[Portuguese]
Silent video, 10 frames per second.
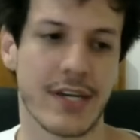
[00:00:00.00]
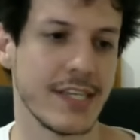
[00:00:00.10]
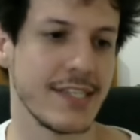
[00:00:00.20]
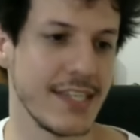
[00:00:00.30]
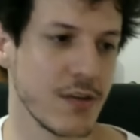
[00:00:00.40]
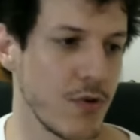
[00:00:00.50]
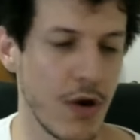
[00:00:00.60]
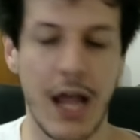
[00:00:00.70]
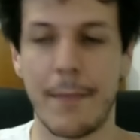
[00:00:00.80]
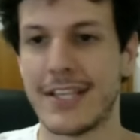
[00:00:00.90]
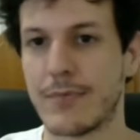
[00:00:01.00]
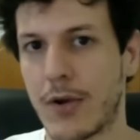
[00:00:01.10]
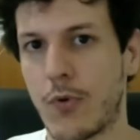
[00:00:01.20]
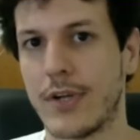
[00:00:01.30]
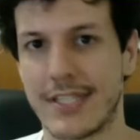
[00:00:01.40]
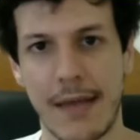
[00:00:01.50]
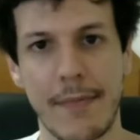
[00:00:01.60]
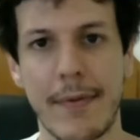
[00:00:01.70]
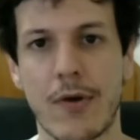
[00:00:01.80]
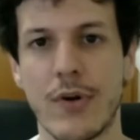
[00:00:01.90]
Rank 5, a mesma coisa. É a
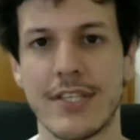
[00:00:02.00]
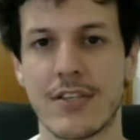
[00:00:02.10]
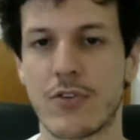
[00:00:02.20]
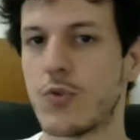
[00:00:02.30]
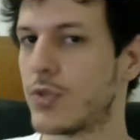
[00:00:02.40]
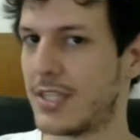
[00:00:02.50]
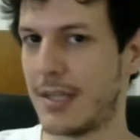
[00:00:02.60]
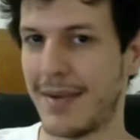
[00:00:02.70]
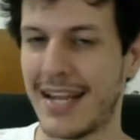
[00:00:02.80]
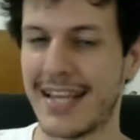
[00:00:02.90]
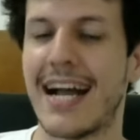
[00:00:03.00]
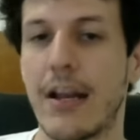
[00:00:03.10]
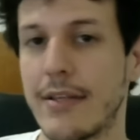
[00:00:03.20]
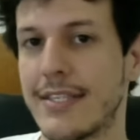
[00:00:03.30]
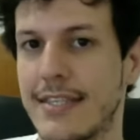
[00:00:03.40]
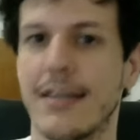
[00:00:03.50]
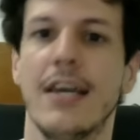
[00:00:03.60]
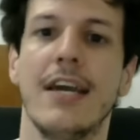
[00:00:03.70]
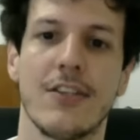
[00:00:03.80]
mesma coisa que o sistema lendário em si.